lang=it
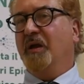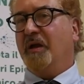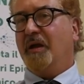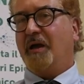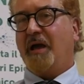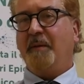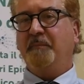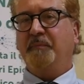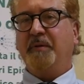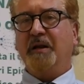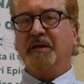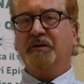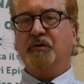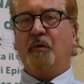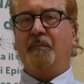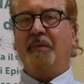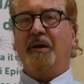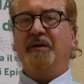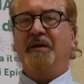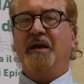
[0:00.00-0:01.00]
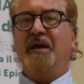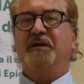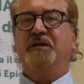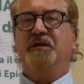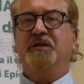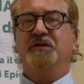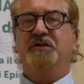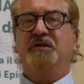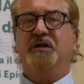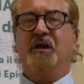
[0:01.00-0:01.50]
campi
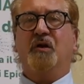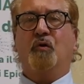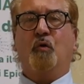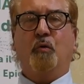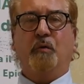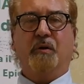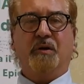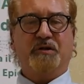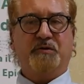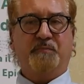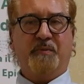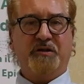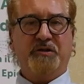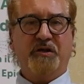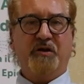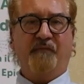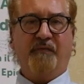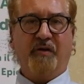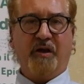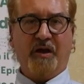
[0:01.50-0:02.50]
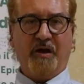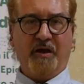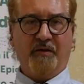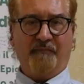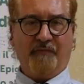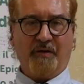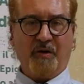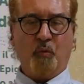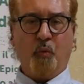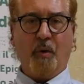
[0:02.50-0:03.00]
elettromagnetici con specifiche
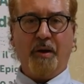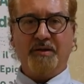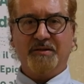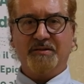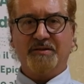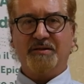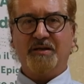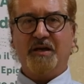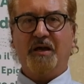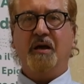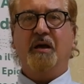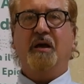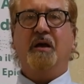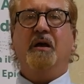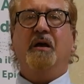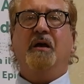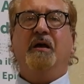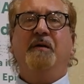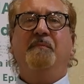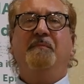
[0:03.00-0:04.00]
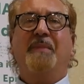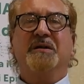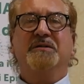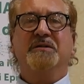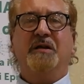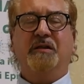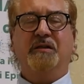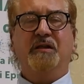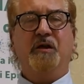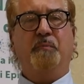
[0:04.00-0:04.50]
frequenze in
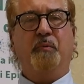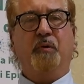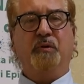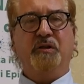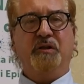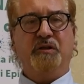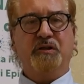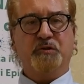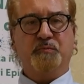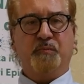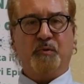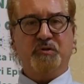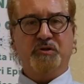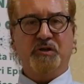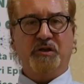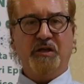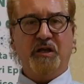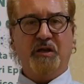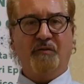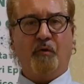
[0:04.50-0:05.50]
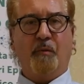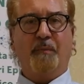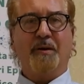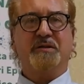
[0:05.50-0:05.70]
base al tipo di dispositivo.